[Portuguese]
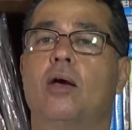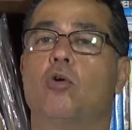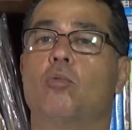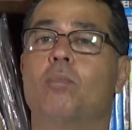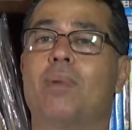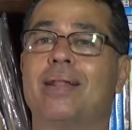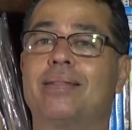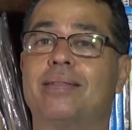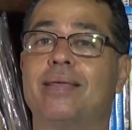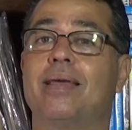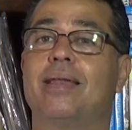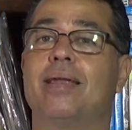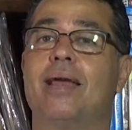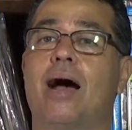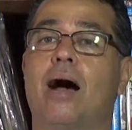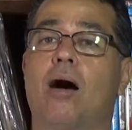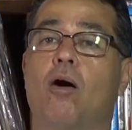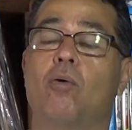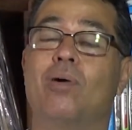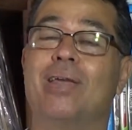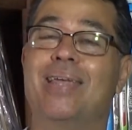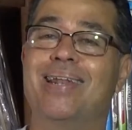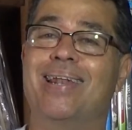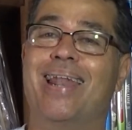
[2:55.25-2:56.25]
o
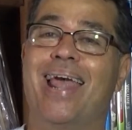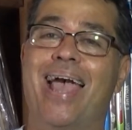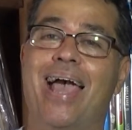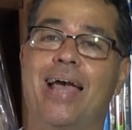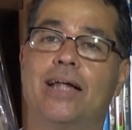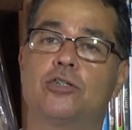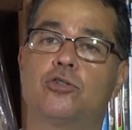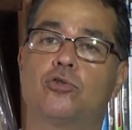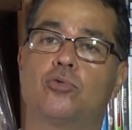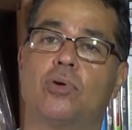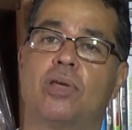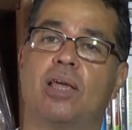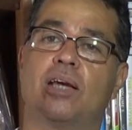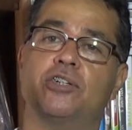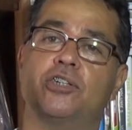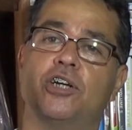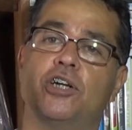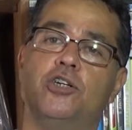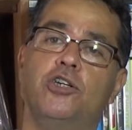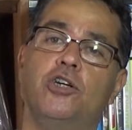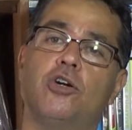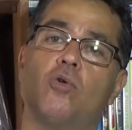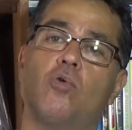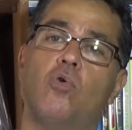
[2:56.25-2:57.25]
material inédito que a
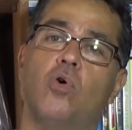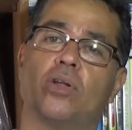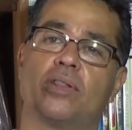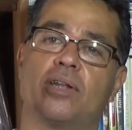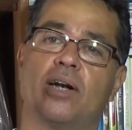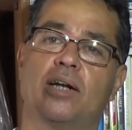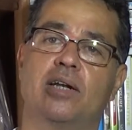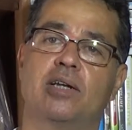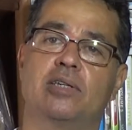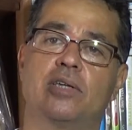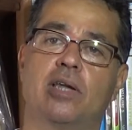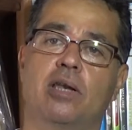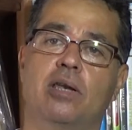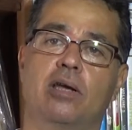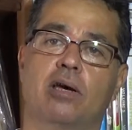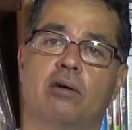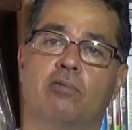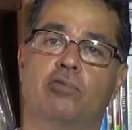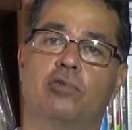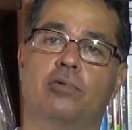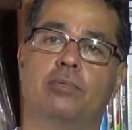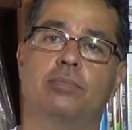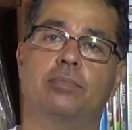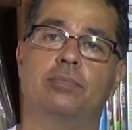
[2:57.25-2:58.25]
gente encontra nesse
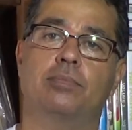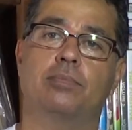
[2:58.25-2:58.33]
livro.